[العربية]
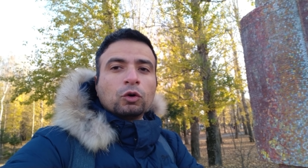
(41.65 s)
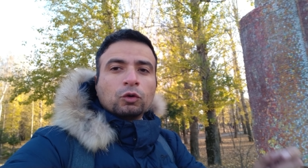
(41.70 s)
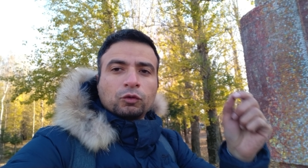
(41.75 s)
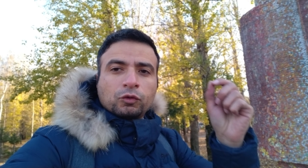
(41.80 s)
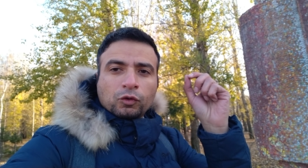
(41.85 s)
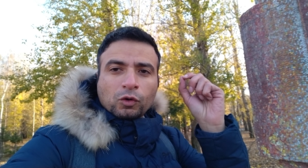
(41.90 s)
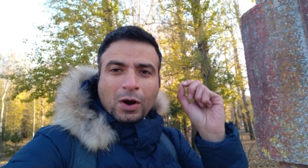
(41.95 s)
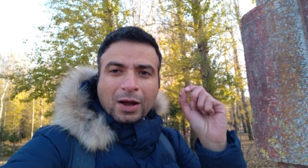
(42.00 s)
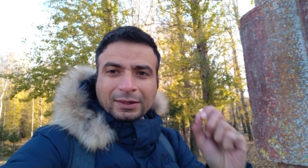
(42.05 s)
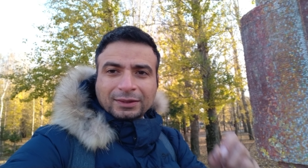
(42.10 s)

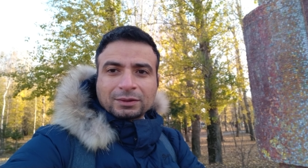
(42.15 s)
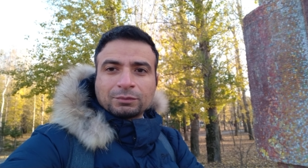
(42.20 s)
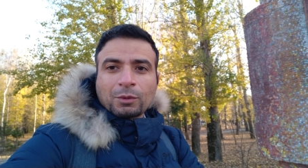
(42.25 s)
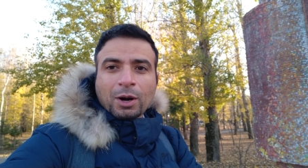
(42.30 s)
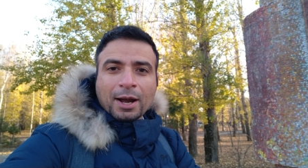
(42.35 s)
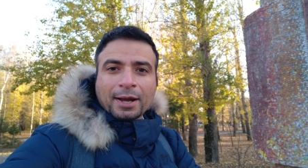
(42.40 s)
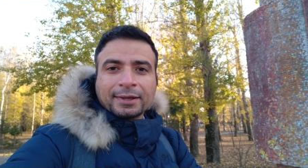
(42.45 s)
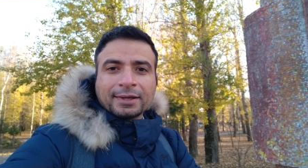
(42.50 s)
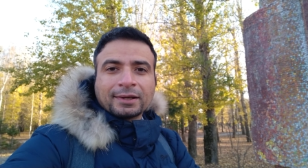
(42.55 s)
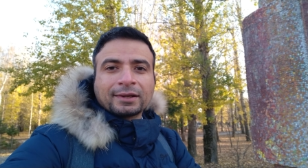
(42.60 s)
وفي وقت
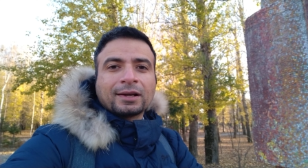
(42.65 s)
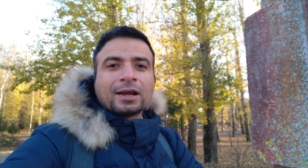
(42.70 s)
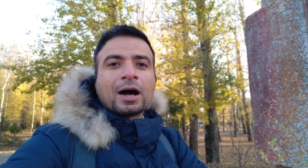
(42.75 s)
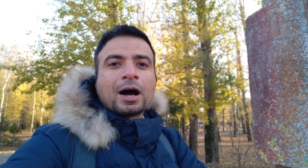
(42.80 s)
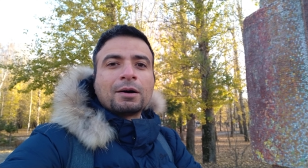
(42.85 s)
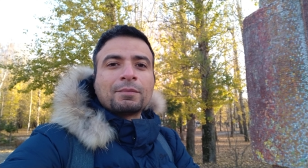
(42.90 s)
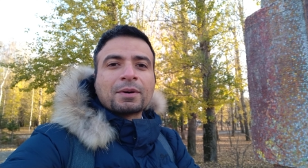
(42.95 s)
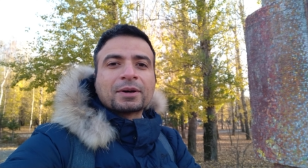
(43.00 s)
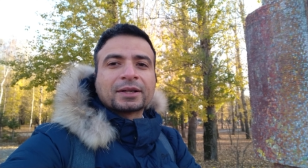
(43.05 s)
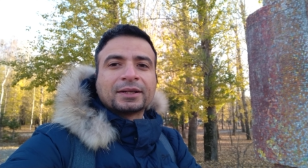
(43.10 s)
معين
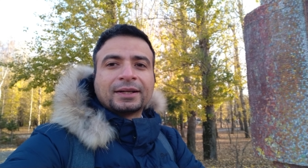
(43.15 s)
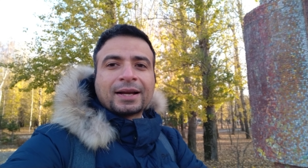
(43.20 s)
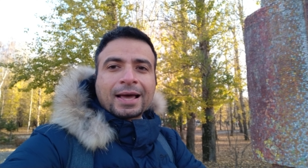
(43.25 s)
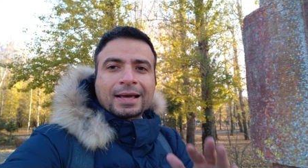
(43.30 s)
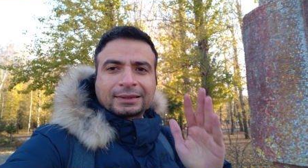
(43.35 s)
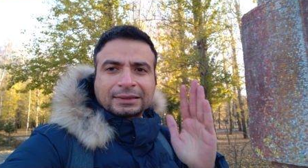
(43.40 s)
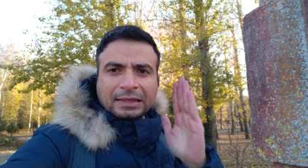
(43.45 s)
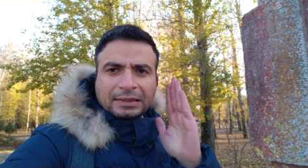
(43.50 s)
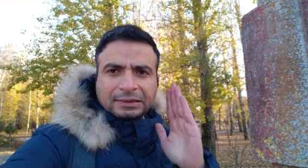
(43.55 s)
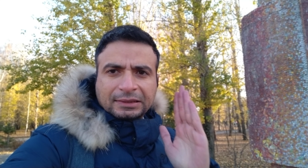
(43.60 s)
امر
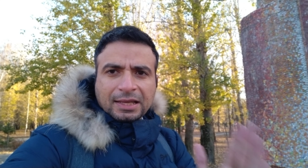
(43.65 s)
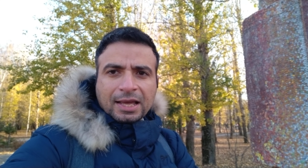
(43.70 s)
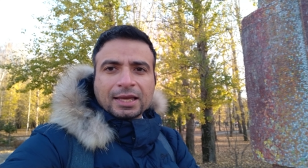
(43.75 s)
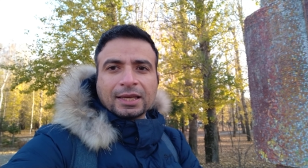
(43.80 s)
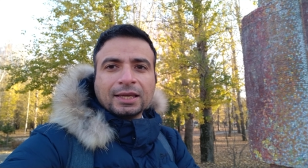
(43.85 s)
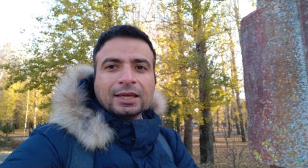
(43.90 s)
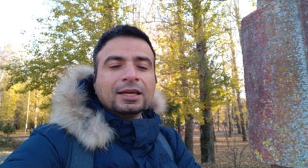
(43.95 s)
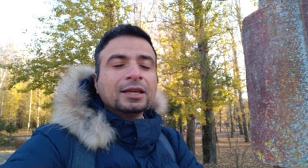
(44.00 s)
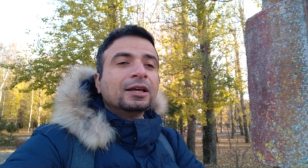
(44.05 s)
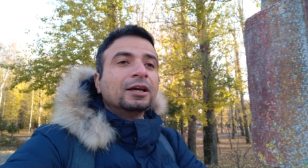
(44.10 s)
انها
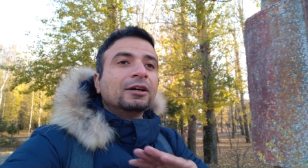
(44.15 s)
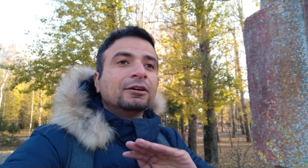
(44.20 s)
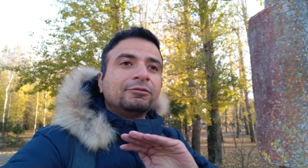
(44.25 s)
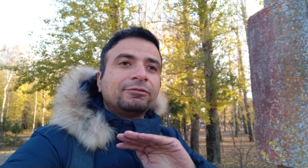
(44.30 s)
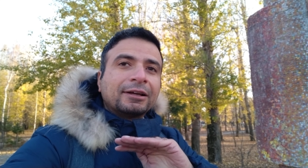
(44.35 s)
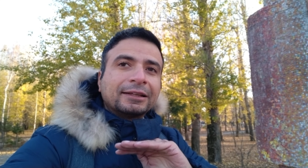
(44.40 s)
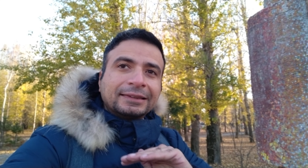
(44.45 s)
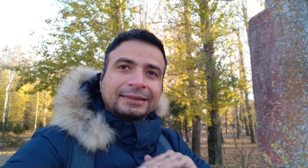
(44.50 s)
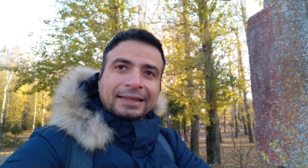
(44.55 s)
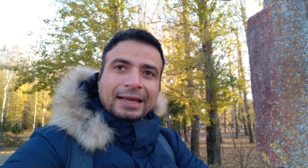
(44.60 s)
تنتهي
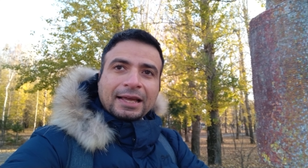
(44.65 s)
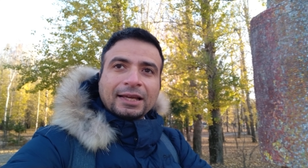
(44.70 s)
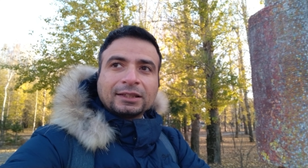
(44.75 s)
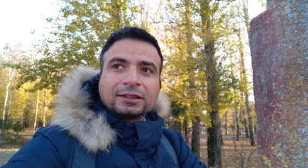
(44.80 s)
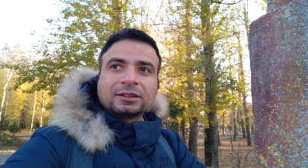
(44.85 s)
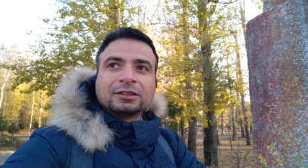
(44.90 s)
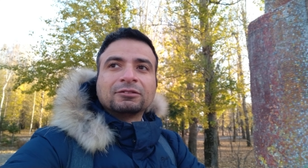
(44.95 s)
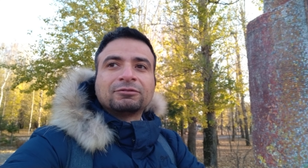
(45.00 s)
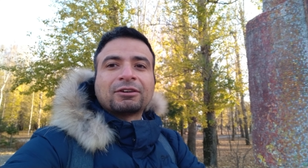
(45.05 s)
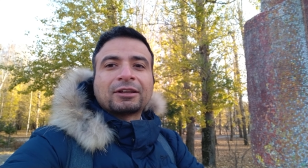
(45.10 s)

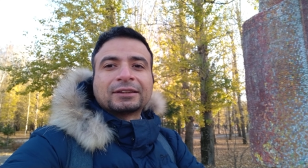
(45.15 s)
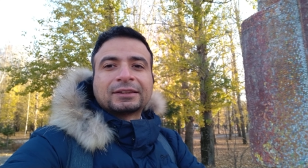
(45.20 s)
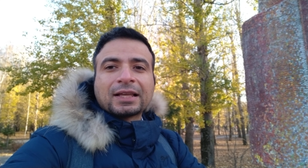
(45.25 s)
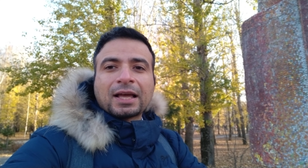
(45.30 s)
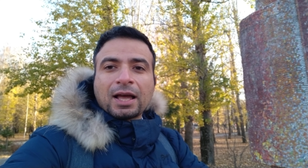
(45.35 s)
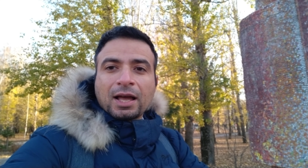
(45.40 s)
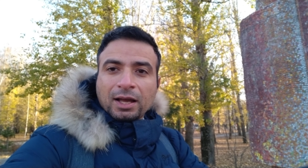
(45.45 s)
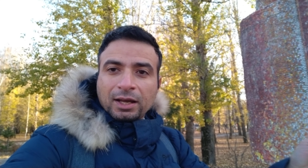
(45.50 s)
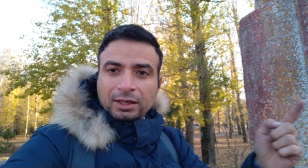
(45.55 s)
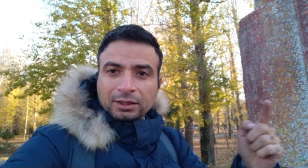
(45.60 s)
فانتهت
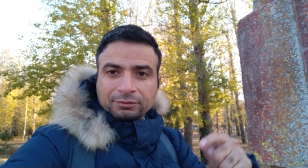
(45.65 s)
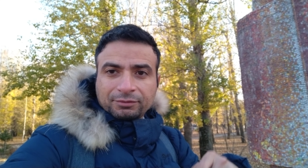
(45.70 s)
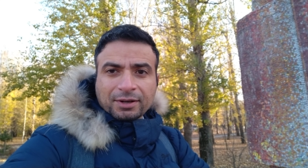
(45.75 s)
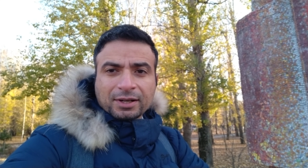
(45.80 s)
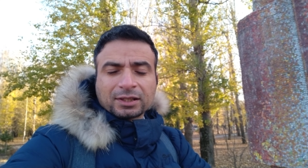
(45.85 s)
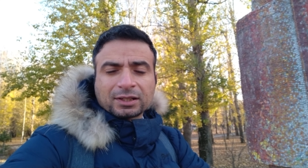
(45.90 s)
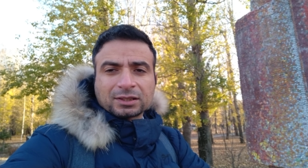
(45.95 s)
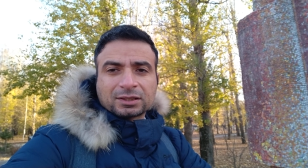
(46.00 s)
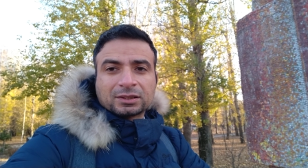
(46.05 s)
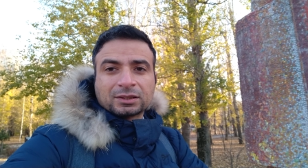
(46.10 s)
فانتهى
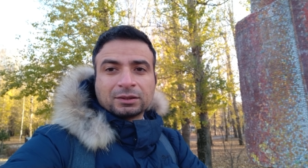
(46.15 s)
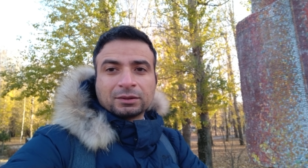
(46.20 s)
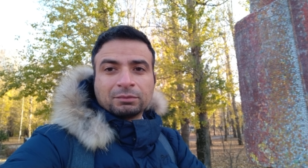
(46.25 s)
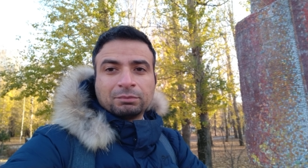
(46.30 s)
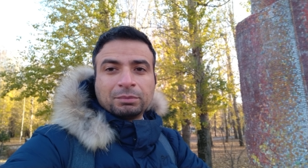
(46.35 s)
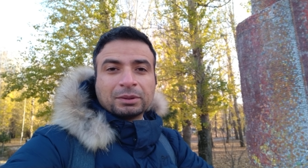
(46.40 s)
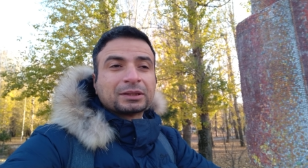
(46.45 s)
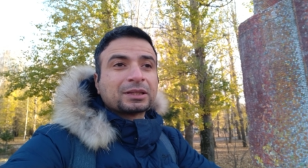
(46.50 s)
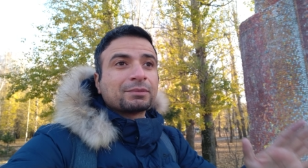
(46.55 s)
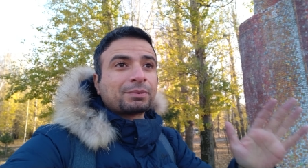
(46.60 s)
الفيروس
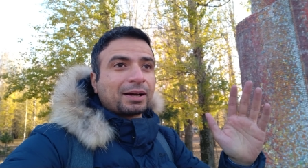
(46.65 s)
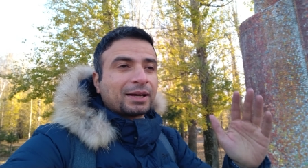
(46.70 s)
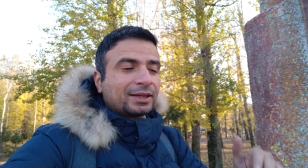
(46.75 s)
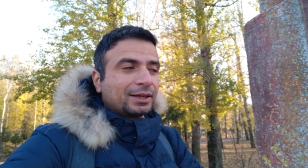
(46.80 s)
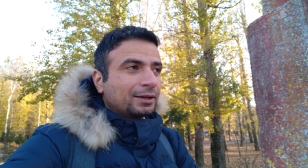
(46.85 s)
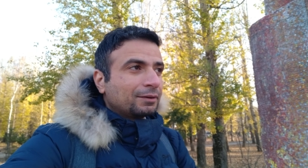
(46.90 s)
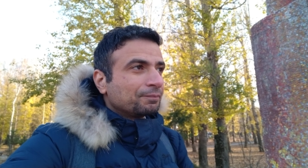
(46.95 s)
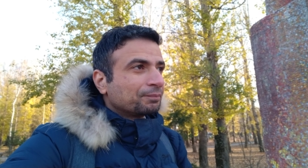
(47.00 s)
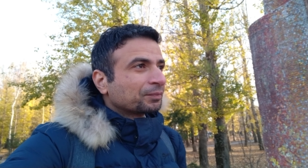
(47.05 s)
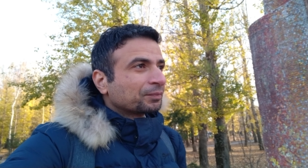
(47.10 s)
بالتبعيه